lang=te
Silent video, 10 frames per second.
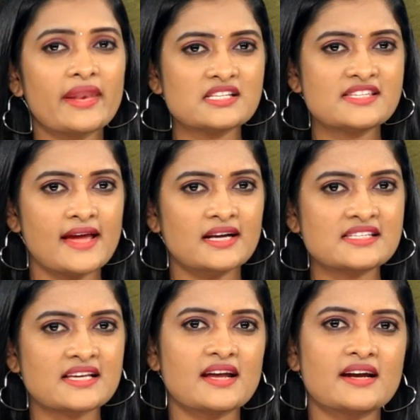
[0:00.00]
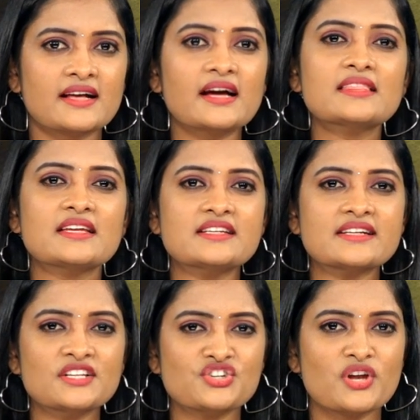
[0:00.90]
క్రేజీ యాడ్స్ కారణంగా
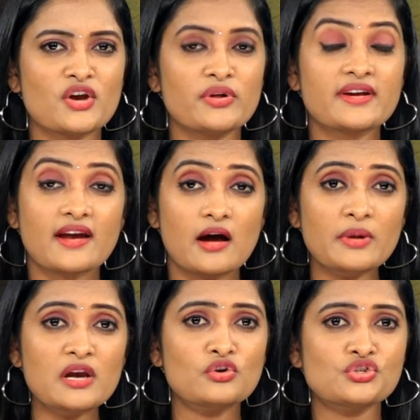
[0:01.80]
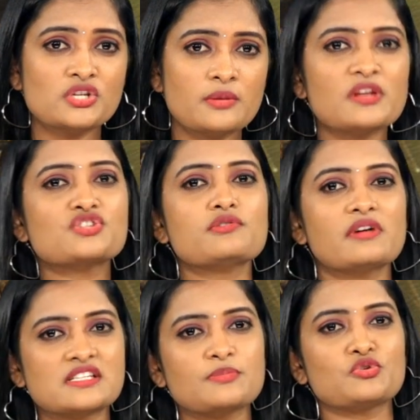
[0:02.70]
దిండిగల్ జిల్లాలోని గ్రామాల నుంచి ప్రజలు
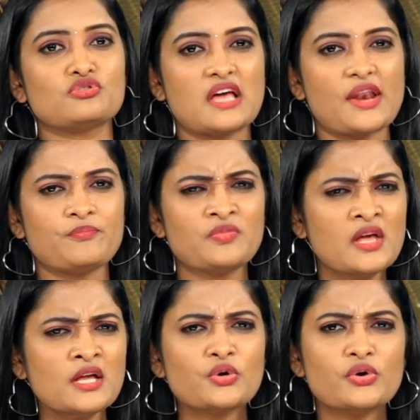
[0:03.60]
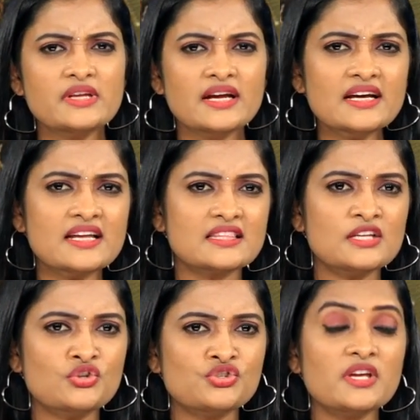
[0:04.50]
వలసపోతున్నారు కొన్నేళ్ల
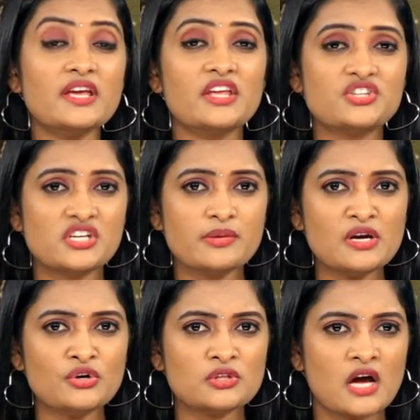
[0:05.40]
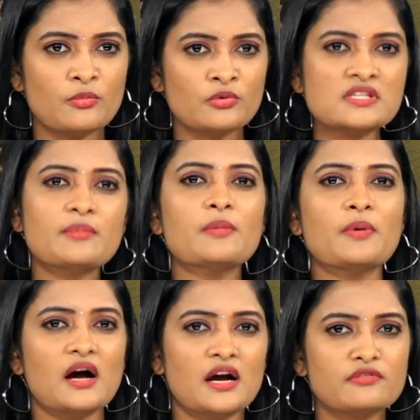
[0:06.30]
క్రితం నుంచి ఈ చీమలను తాము
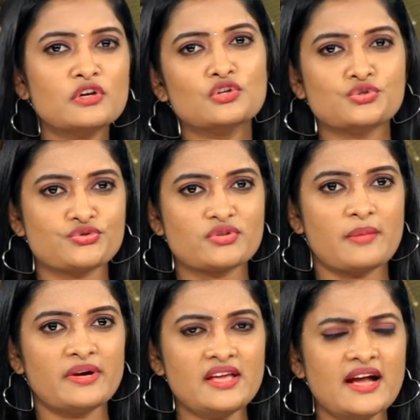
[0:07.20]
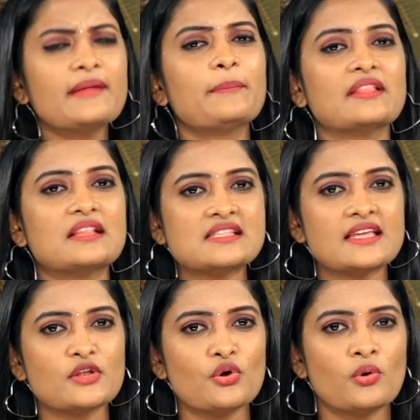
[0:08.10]
సమీప అడవుల్లో చూస్తున్నామని కానీ పెద్ద
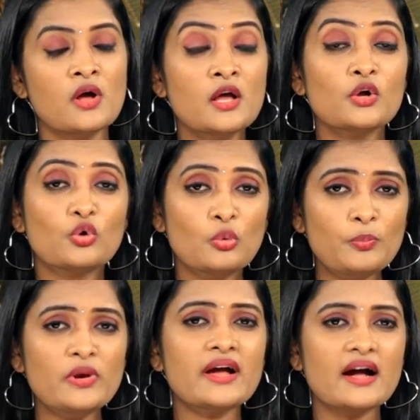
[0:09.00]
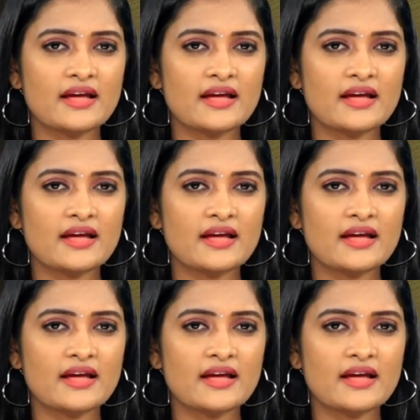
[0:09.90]
సంఖ్యలో గుంపులుగా